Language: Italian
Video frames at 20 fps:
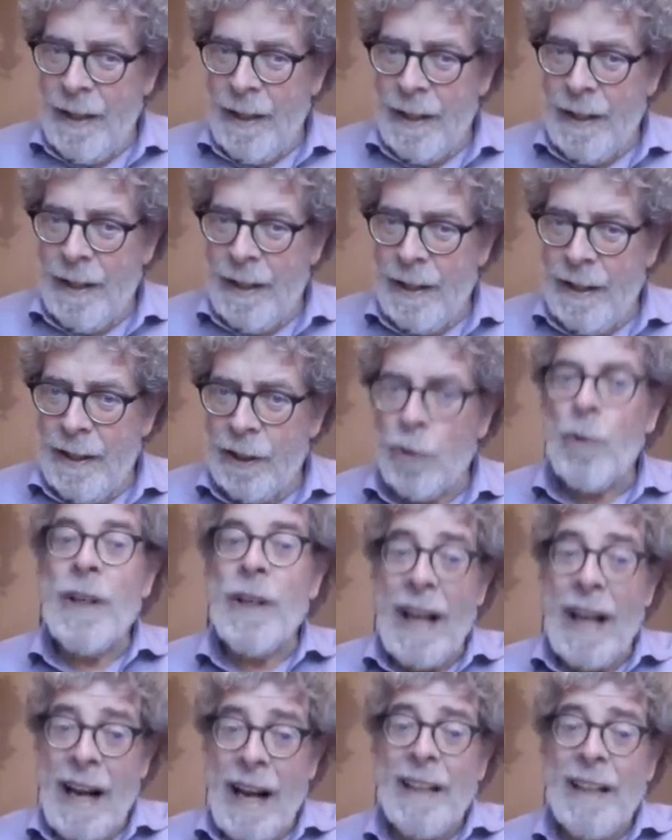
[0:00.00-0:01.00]
eh,
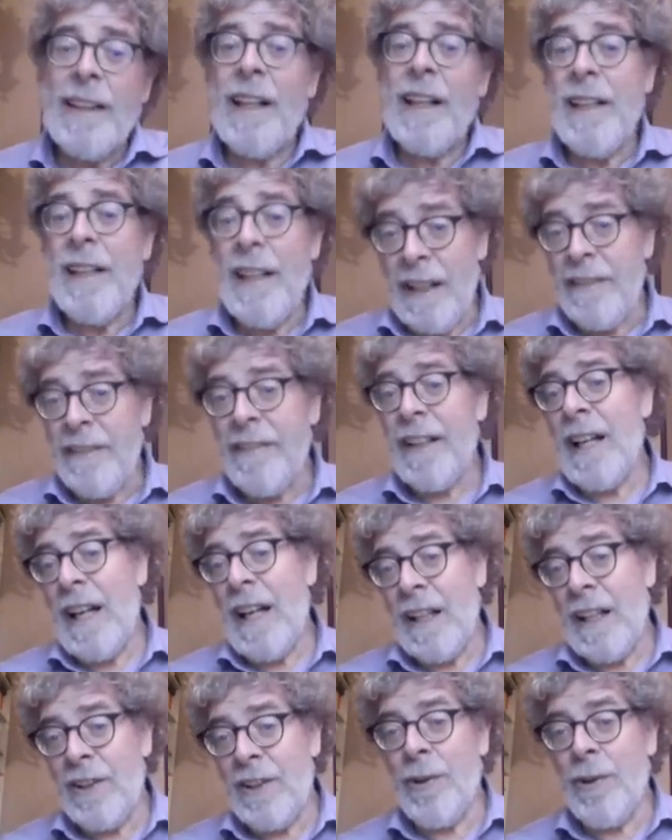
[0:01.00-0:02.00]
il cui carattere deriva
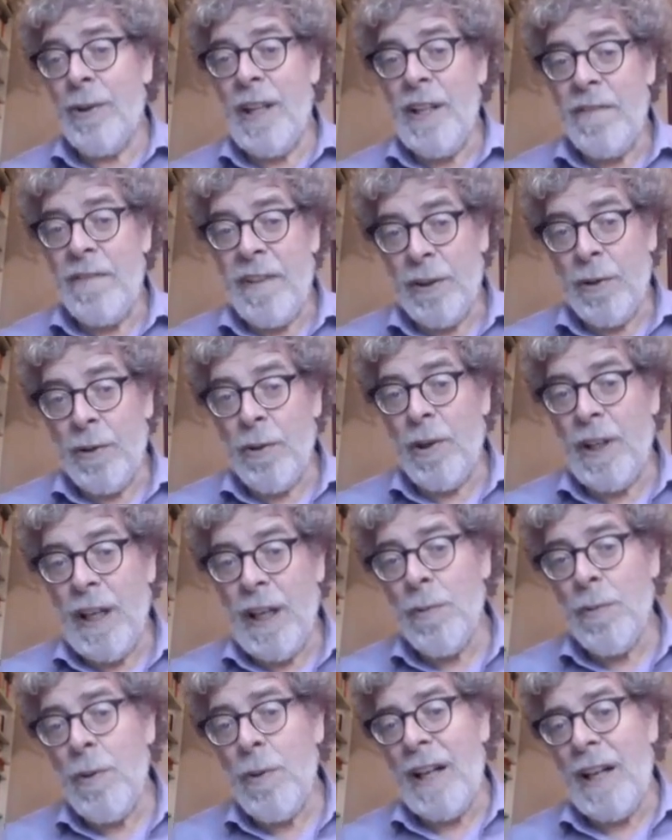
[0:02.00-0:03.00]
dall'azione di fattori
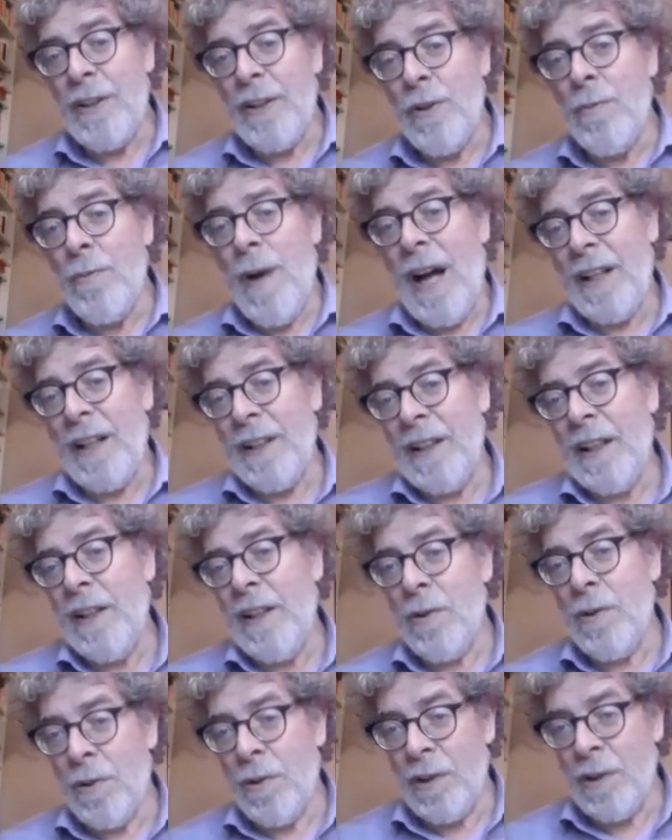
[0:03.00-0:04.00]
naturali e umani e
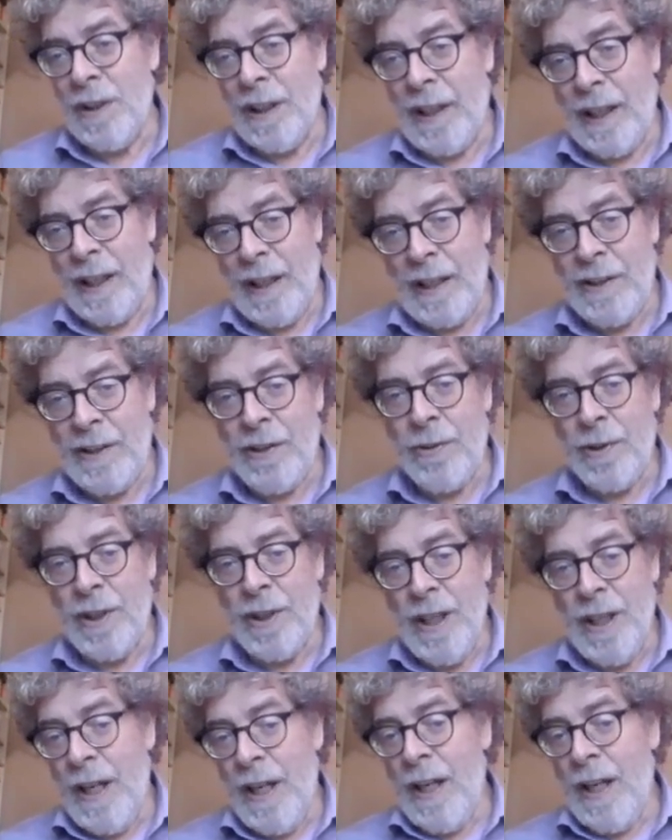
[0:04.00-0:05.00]
dalle loro
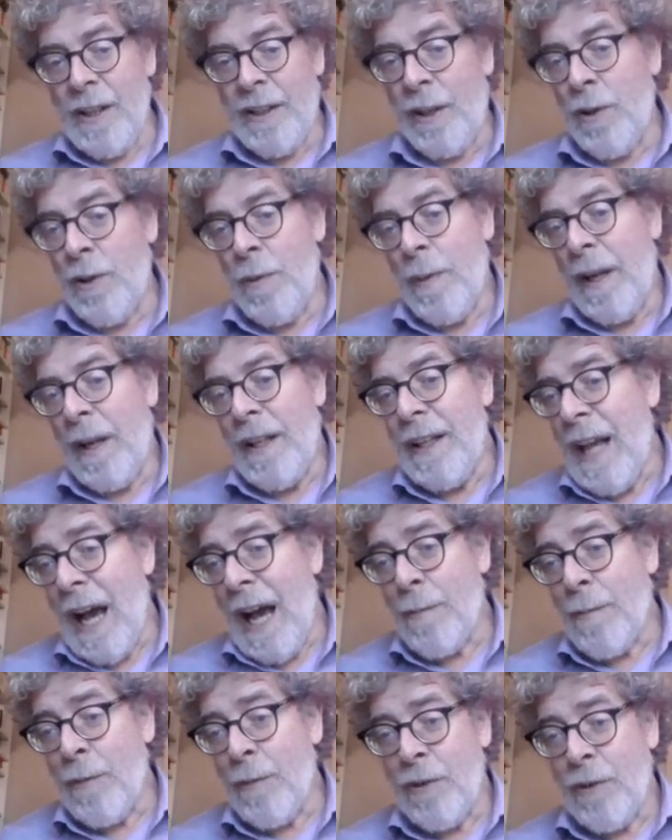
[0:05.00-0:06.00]
interrelazioni. Se noi
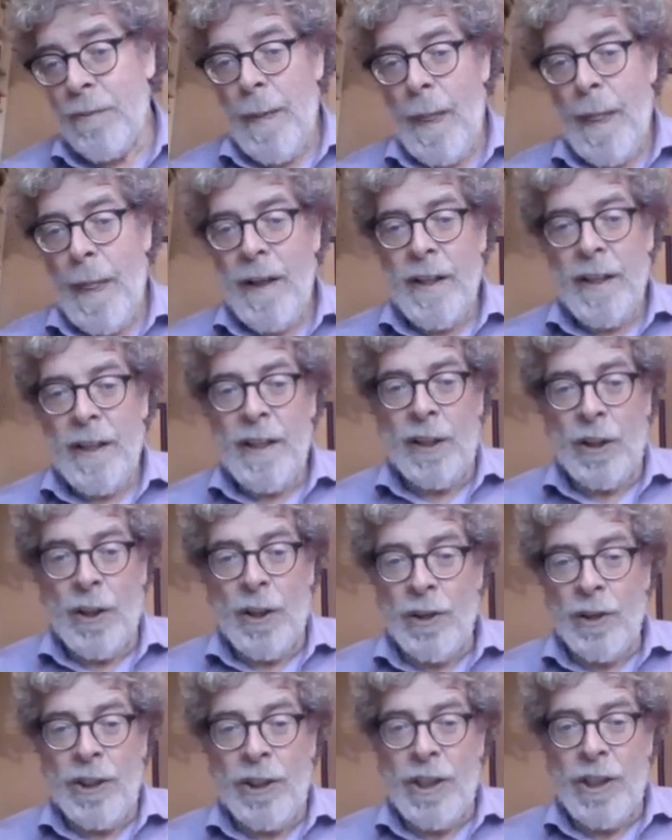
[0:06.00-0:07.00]
prendiamo il
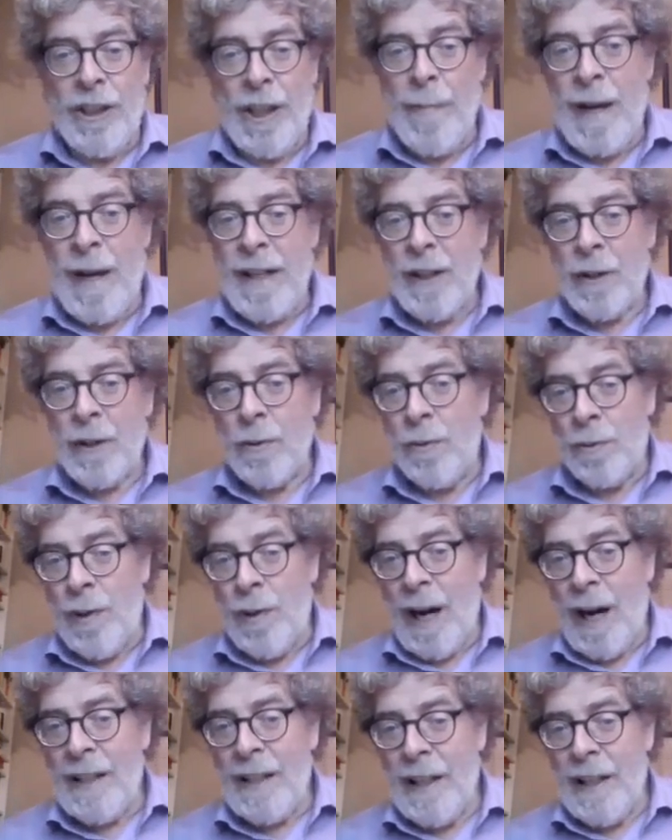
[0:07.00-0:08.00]
codice dei beni
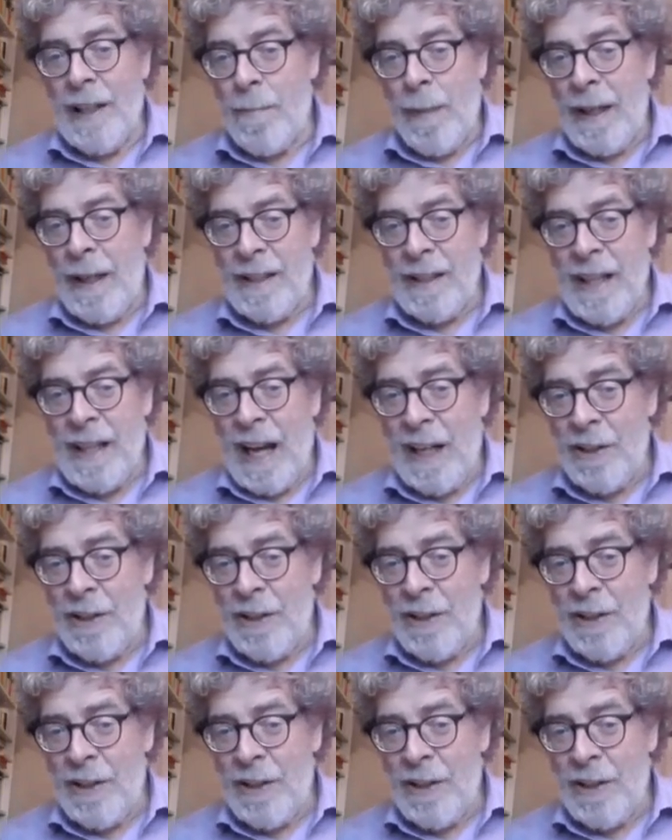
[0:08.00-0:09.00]
culturali del
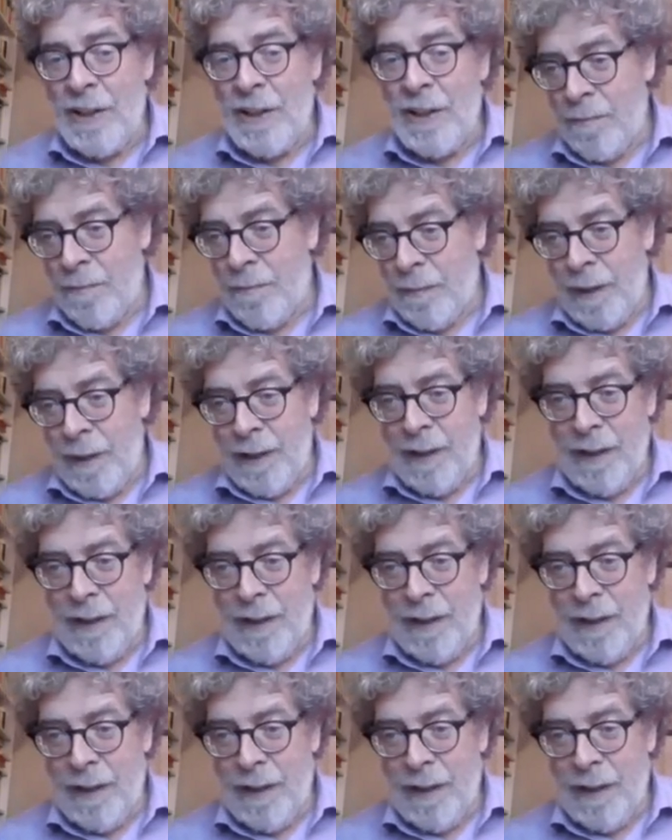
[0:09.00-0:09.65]
paesaggio